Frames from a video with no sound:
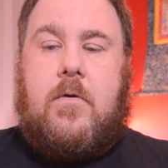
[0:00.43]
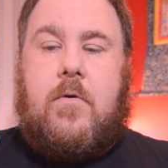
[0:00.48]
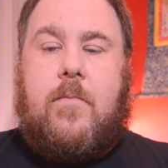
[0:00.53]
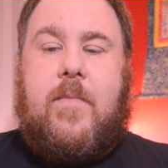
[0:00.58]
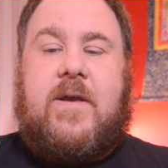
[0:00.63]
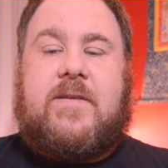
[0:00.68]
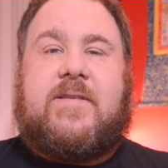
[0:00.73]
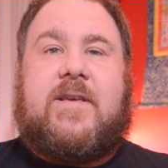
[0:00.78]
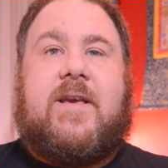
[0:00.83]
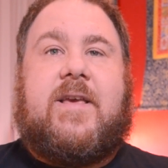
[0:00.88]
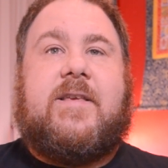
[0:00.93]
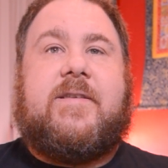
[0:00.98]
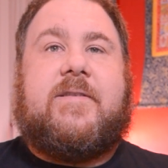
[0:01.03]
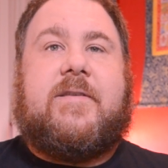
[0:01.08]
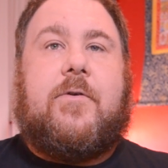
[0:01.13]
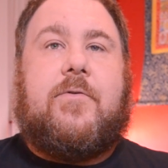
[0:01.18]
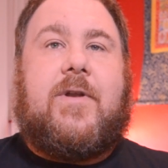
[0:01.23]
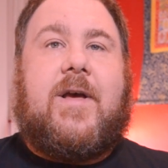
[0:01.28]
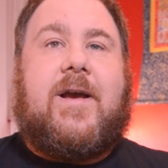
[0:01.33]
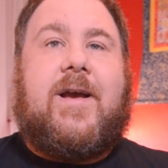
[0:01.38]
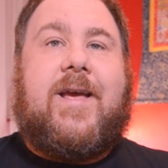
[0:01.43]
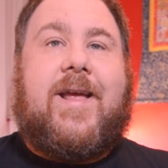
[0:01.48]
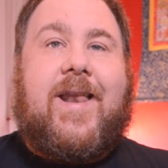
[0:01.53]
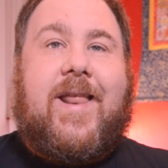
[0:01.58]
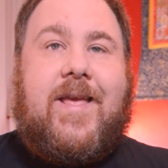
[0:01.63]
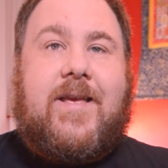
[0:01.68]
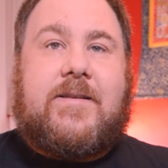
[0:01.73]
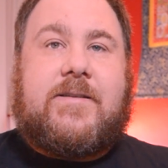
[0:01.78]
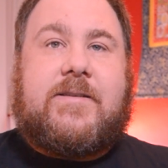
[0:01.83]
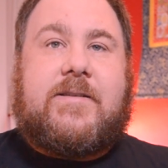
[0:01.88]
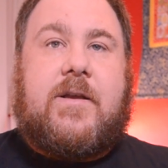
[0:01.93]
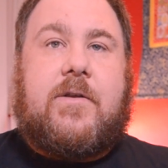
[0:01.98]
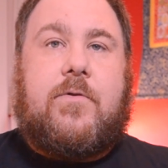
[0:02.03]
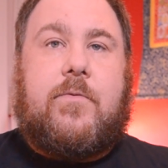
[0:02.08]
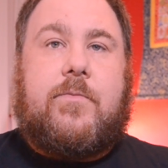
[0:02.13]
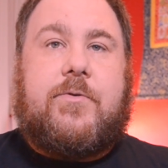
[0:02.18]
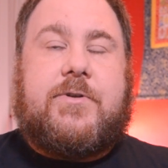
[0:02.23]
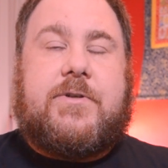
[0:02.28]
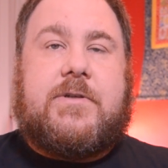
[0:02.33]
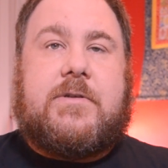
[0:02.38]
Mas essa questão da crença no
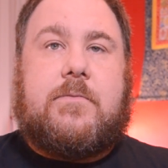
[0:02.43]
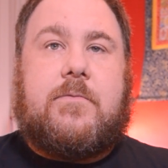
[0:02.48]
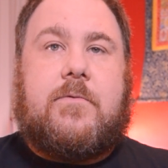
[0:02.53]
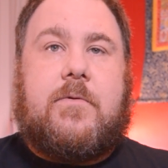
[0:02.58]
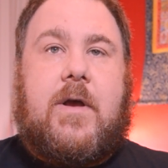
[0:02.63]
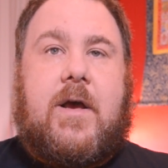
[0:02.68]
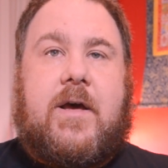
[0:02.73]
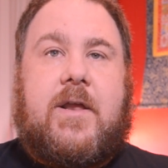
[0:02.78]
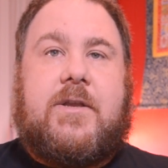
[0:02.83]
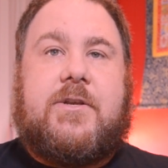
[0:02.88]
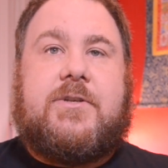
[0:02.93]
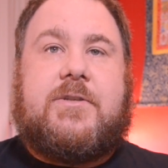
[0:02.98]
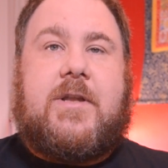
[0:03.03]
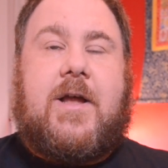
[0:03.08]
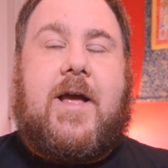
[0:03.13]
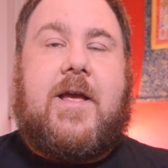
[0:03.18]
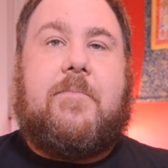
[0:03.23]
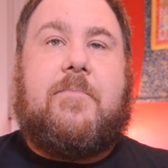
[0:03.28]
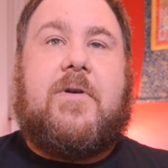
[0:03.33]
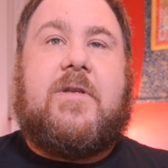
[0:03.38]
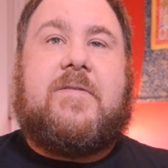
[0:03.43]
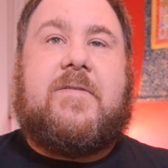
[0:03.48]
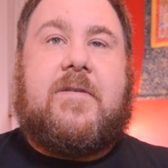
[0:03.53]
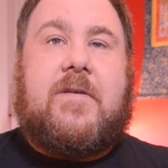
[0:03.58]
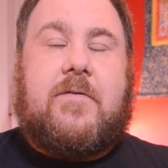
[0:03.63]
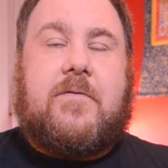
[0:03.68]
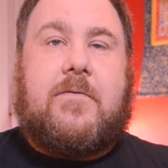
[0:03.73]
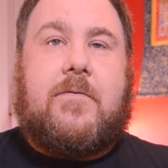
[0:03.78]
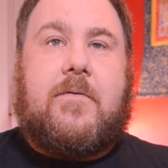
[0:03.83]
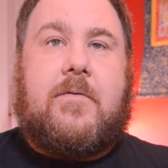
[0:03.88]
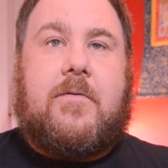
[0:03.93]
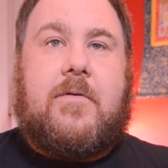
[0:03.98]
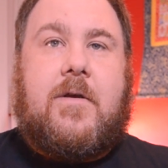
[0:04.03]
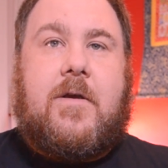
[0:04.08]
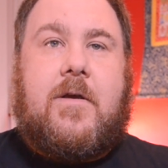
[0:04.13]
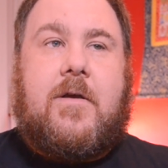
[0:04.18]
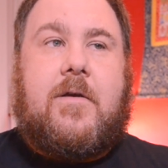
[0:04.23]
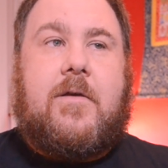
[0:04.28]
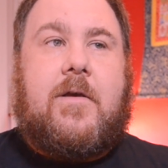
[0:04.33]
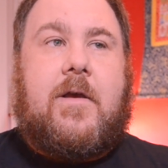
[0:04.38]
budismo, acreditar é preciso?
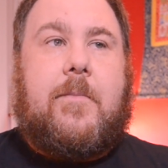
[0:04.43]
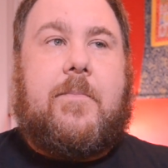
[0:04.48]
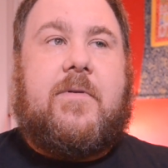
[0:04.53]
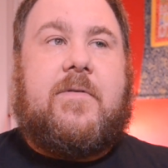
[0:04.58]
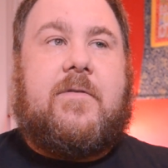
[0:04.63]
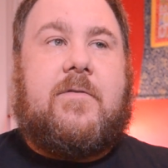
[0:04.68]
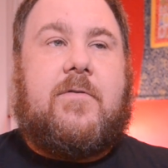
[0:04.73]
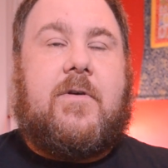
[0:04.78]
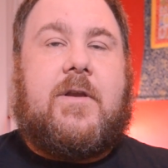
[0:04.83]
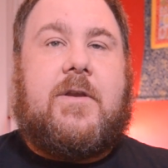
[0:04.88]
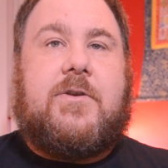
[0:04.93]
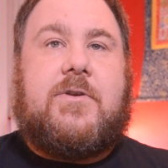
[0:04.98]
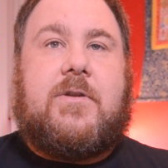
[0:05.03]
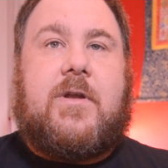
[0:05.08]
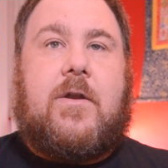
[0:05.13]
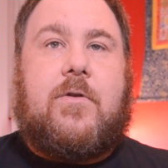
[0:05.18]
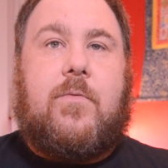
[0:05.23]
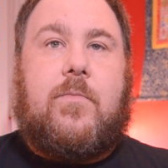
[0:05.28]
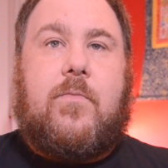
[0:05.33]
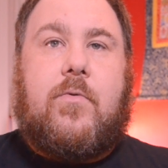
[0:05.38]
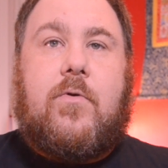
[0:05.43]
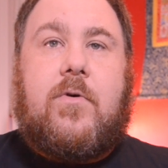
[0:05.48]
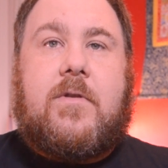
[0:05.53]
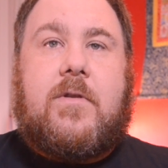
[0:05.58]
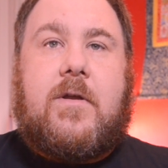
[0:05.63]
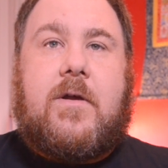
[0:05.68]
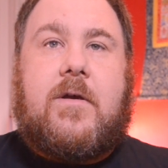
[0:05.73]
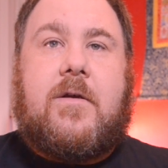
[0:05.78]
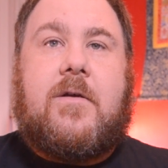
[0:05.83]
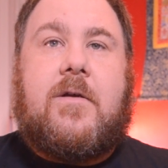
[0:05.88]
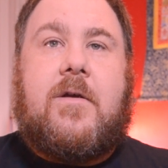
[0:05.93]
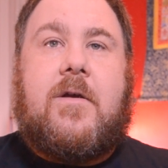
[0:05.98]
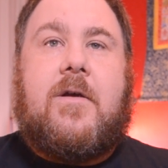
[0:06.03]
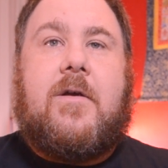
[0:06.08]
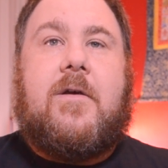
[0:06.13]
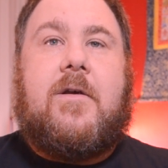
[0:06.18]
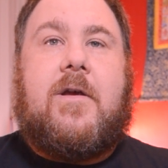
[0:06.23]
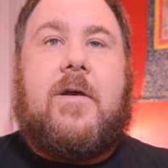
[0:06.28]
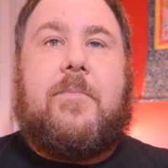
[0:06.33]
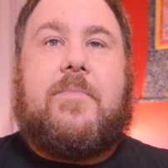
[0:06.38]
É preciso acreditar no Buda?
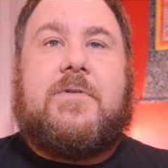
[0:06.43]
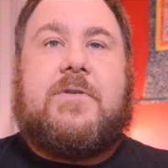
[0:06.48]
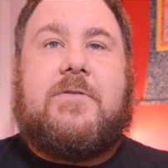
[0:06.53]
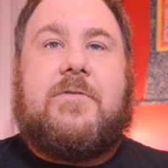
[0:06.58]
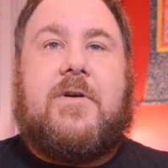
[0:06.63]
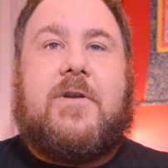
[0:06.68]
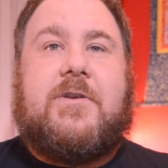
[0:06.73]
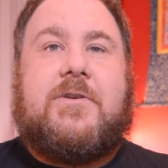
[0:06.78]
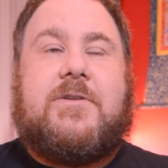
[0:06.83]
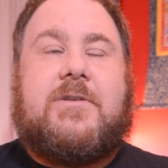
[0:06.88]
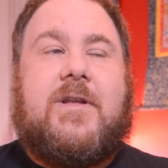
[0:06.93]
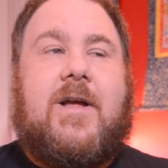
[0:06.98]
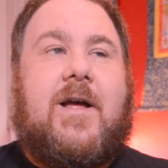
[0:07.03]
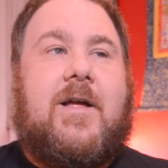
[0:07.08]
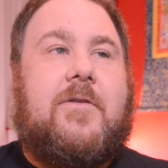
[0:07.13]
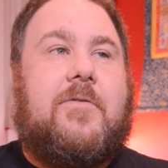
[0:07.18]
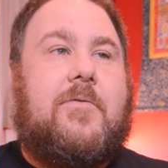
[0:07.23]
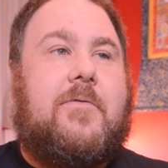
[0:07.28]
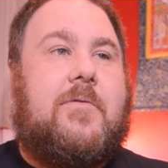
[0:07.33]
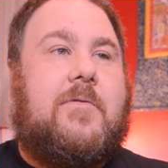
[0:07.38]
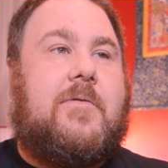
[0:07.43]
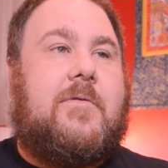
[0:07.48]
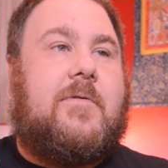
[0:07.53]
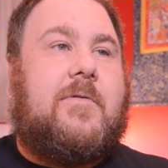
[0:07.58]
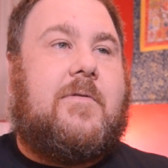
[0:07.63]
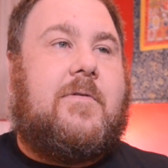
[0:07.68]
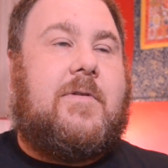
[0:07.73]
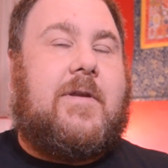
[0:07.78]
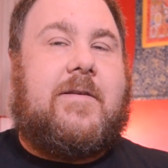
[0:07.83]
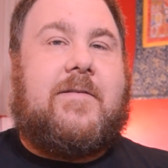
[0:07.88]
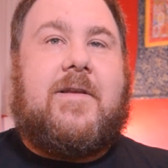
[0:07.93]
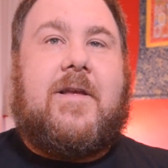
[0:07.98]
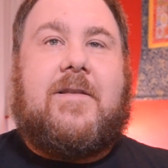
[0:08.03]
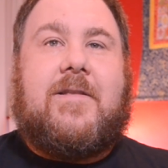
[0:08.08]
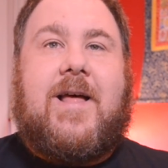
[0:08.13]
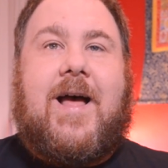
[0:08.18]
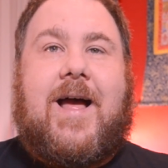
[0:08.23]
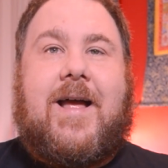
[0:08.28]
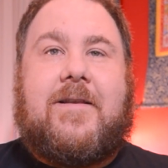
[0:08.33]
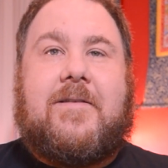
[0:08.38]
É preciso acreditar nos, nas
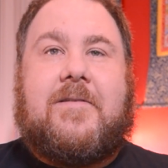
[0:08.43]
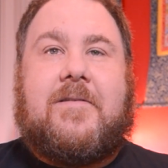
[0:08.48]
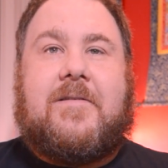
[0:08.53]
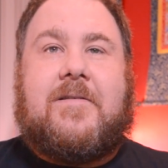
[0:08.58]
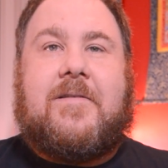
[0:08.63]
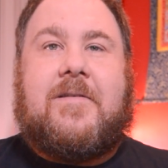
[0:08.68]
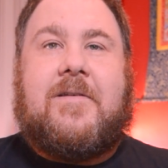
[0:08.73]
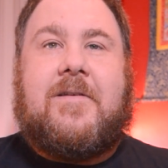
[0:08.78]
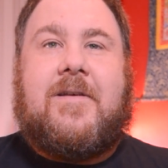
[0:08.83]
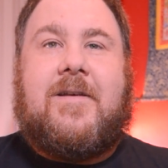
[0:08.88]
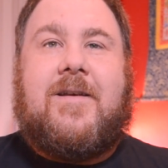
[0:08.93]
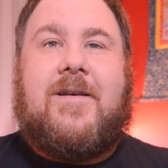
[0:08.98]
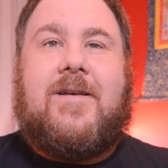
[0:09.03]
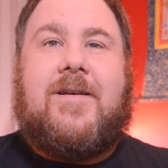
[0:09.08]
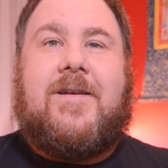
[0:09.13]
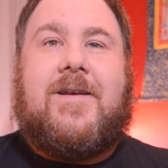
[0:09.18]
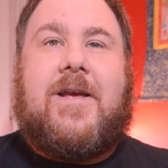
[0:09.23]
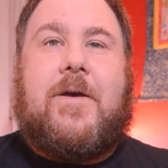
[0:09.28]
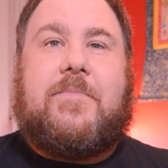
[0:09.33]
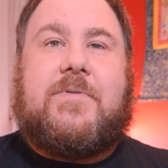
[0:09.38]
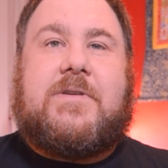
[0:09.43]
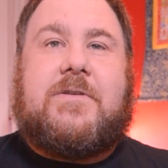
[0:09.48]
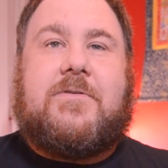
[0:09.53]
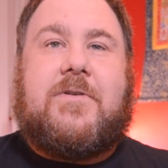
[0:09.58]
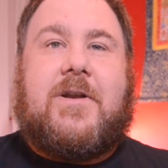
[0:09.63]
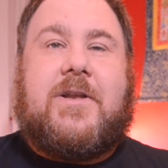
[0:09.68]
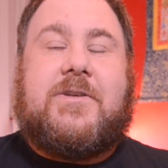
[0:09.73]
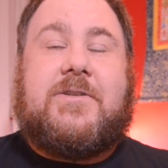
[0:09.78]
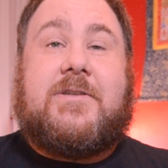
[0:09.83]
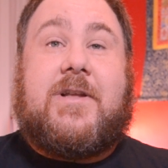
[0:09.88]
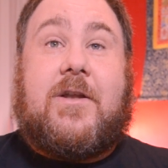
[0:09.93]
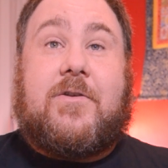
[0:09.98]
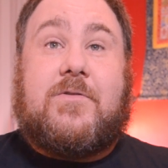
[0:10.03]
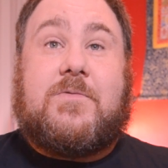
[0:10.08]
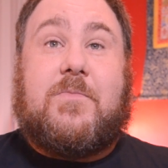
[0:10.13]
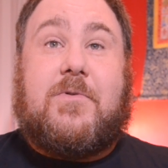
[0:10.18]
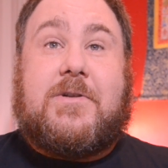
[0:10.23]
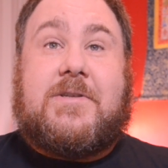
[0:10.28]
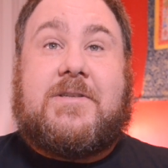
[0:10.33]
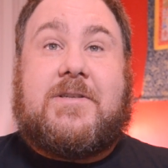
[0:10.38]
deidades? É preciso acreditar nos
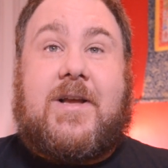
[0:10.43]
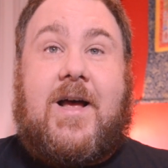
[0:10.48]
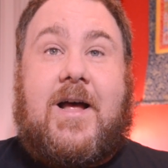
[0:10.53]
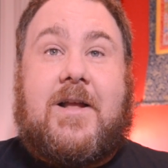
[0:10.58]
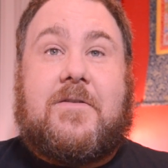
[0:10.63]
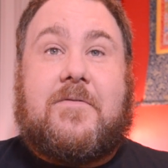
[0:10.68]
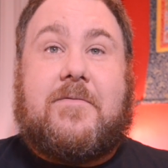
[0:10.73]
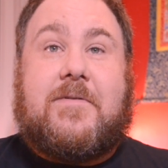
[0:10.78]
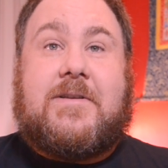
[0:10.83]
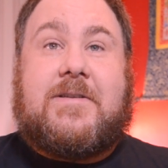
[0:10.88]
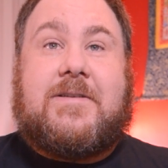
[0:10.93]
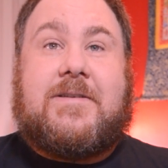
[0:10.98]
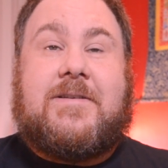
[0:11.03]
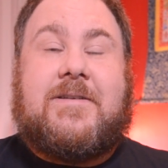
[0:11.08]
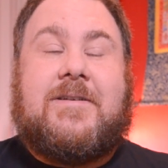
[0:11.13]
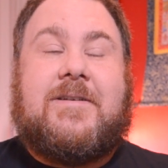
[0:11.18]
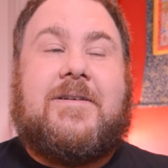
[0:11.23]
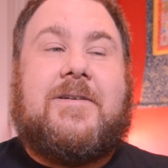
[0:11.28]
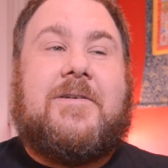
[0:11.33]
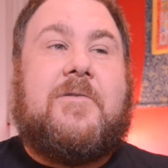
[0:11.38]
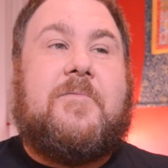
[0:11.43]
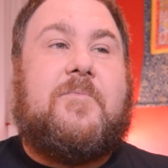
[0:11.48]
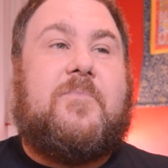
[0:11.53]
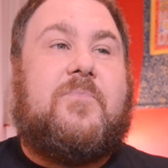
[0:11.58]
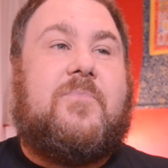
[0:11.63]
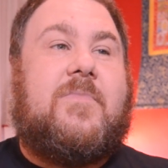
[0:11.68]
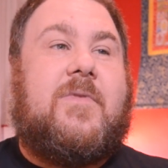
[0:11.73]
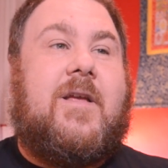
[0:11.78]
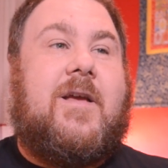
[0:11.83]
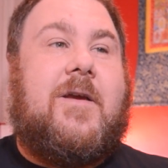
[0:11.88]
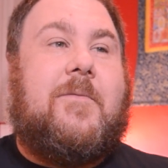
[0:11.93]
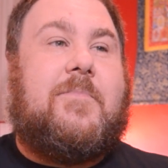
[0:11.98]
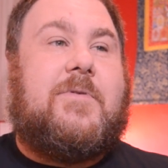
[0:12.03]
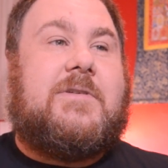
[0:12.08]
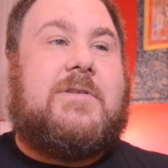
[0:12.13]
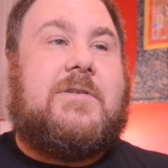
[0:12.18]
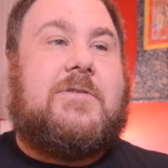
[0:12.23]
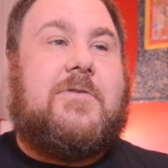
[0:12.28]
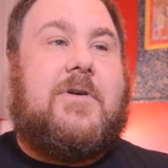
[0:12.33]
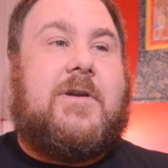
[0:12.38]
bodhisattvas? É
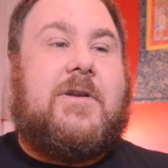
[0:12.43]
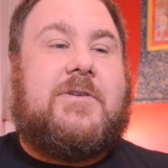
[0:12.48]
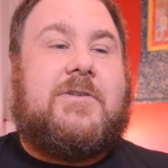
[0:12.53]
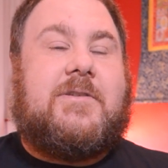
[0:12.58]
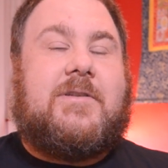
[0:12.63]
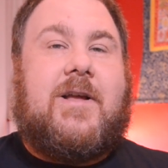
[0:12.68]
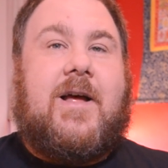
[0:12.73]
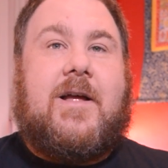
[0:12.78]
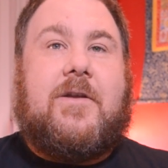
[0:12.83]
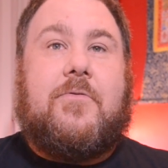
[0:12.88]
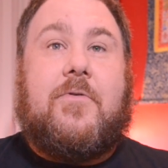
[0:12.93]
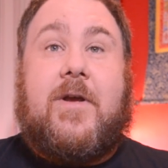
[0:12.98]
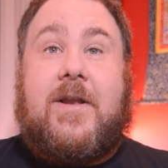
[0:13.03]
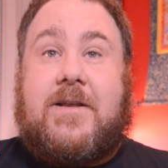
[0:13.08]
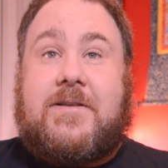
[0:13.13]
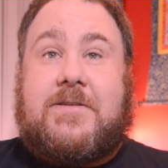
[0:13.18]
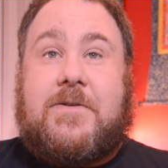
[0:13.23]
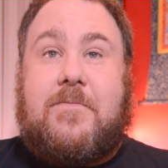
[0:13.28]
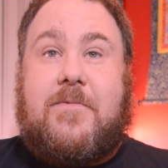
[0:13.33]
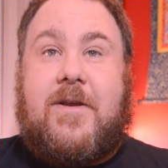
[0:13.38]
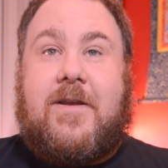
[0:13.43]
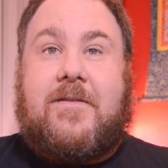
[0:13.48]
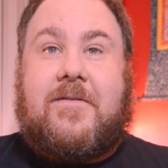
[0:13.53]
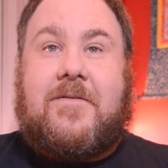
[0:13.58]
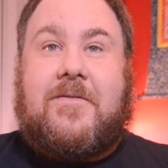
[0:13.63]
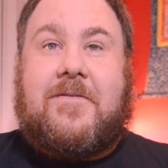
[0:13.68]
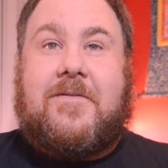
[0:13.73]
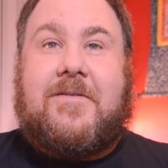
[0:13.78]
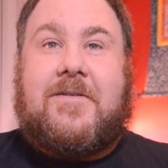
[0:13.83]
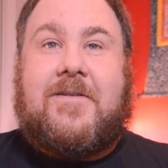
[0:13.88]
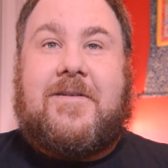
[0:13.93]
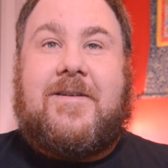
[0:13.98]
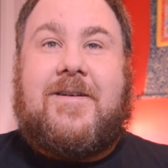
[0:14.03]
preciso acreditar no renascimento?